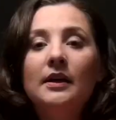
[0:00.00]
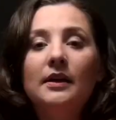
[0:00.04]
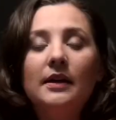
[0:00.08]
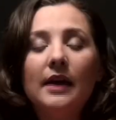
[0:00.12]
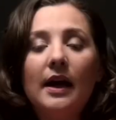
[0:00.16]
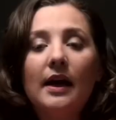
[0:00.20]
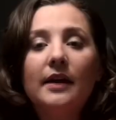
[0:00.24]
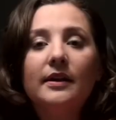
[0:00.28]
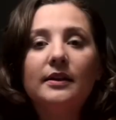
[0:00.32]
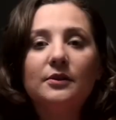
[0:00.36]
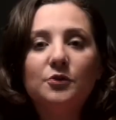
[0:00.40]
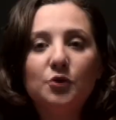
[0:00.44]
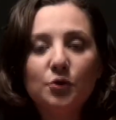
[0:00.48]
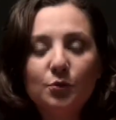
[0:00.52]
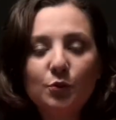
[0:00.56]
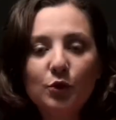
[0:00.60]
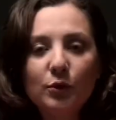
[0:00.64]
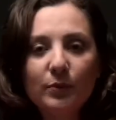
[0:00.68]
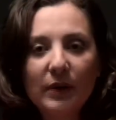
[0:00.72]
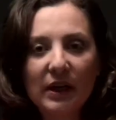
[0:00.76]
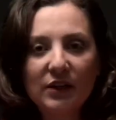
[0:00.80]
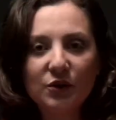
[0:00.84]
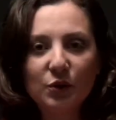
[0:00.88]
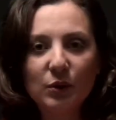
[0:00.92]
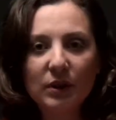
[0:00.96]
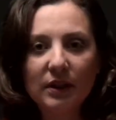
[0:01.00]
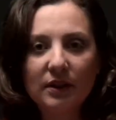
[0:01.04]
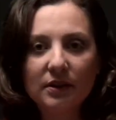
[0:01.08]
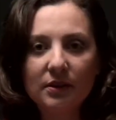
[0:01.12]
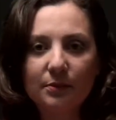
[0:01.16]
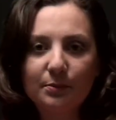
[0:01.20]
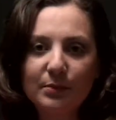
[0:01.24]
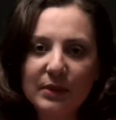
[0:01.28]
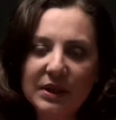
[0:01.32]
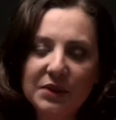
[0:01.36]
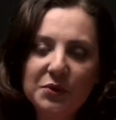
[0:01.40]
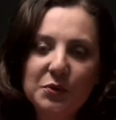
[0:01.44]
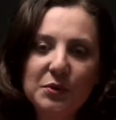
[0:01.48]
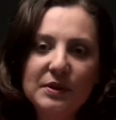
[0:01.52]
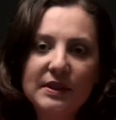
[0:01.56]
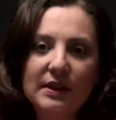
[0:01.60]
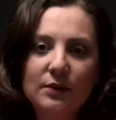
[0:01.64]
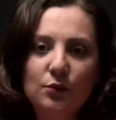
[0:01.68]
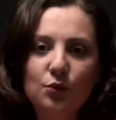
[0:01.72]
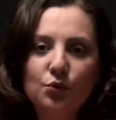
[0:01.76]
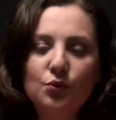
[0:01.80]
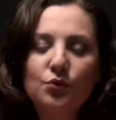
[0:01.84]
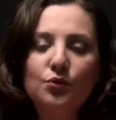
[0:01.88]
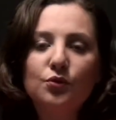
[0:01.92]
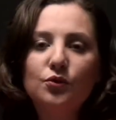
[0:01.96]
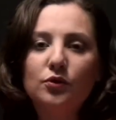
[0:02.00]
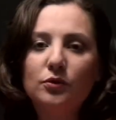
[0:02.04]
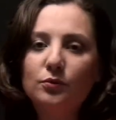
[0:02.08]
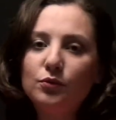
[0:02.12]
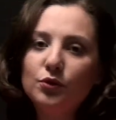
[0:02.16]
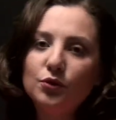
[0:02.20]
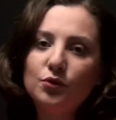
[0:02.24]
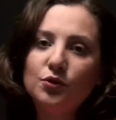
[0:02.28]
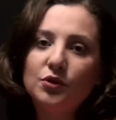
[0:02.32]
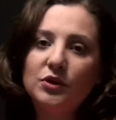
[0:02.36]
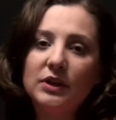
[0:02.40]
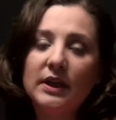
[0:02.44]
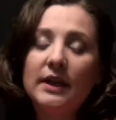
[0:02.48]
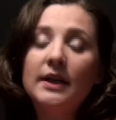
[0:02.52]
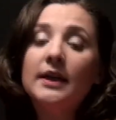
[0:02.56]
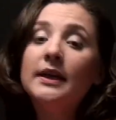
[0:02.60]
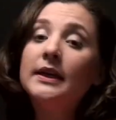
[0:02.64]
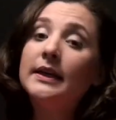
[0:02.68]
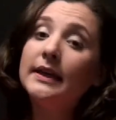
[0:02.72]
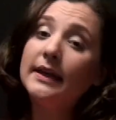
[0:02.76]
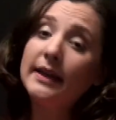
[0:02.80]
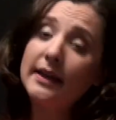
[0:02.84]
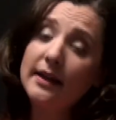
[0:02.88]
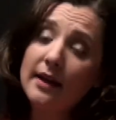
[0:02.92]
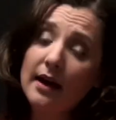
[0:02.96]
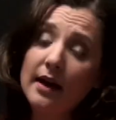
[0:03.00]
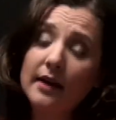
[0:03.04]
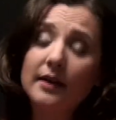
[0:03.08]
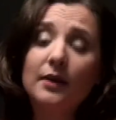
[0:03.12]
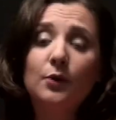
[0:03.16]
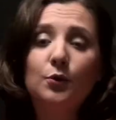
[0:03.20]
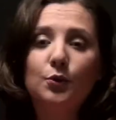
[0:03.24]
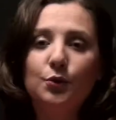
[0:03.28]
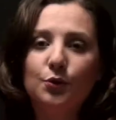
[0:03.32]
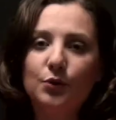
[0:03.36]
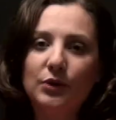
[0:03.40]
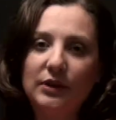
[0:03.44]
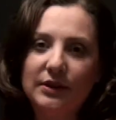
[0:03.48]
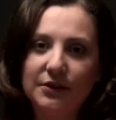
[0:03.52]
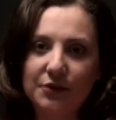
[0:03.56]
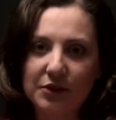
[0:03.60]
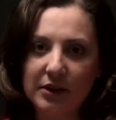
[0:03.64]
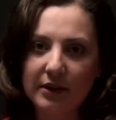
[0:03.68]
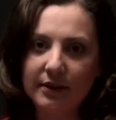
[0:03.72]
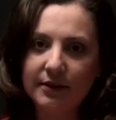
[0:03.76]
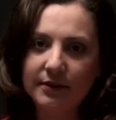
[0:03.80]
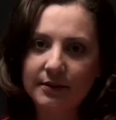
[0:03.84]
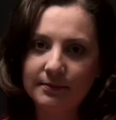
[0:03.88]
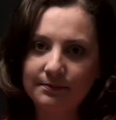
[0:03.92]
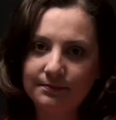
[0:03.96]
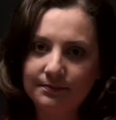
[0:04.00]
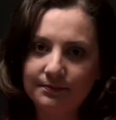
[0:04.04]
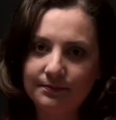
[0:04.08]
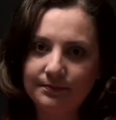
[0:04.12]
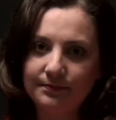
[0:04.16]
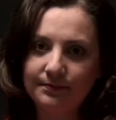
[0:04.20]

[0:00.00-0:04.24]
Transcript: Yani Cumhurbaşkanı'nın meclise sunduğu bütçe illaki uygulanacak.